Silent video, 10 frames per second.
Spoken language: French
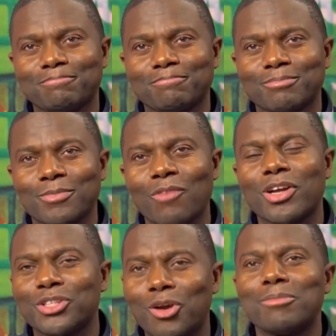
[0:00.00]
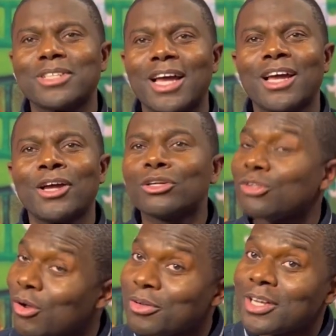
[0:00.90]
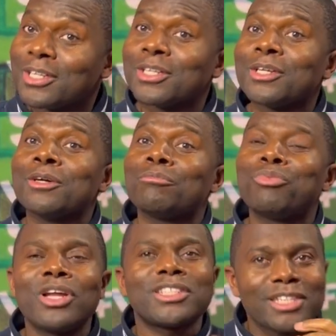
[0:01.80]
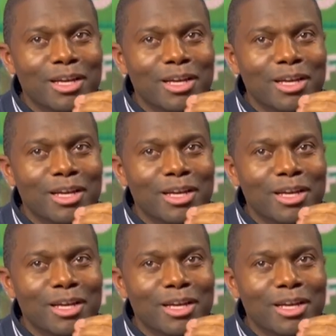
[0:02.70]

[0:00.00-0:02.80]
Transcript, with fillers: D'accord. comme Donc, pour laisser